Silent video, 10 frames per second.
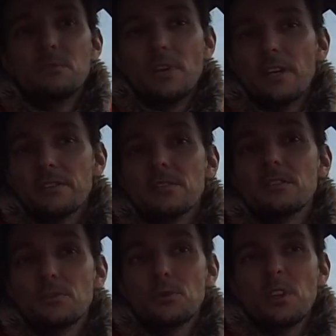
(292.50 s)
Es ist
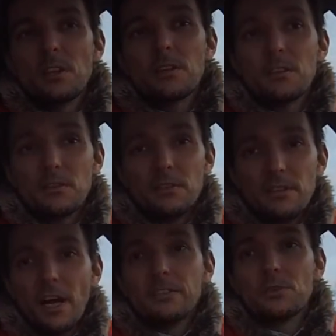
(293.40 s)
natürlich
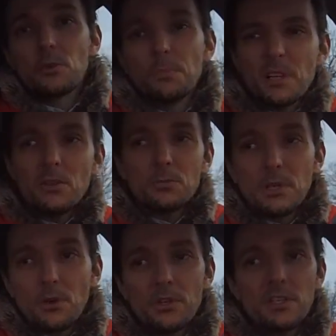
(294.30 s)
ein Druckmittel, um die
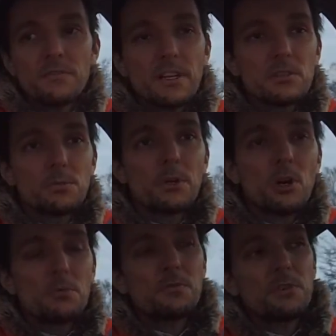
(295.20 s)
Leute
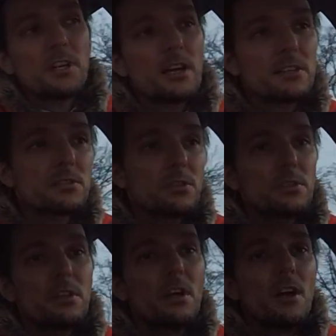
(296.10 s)
wegzubekommen von den
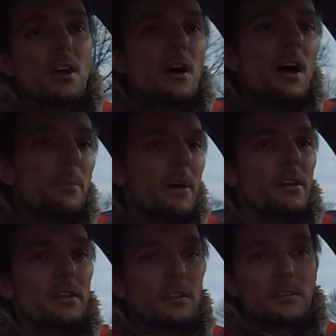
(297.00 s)
Ladesäulen. Aber
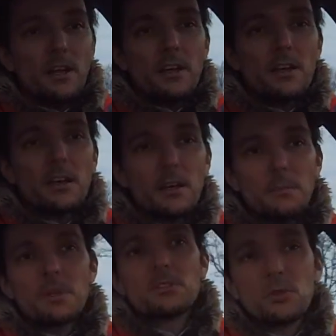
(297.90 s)
ich denke,
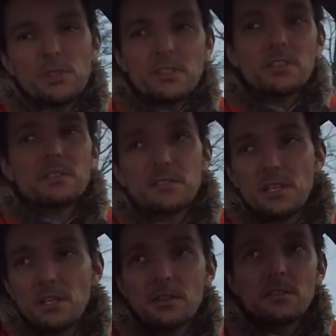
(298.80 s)
man sollte das
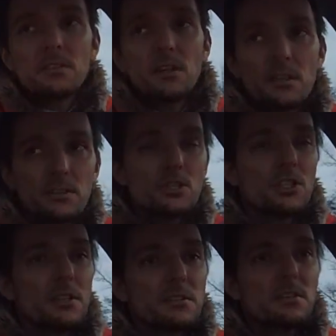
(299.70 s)
nicht nach der
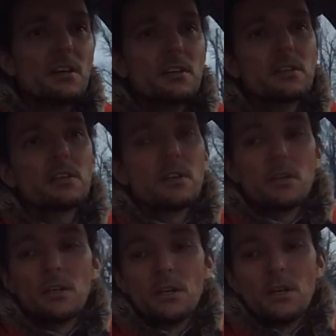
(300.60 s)
Standzeit
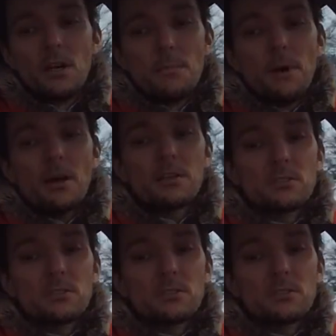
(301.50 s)
machen,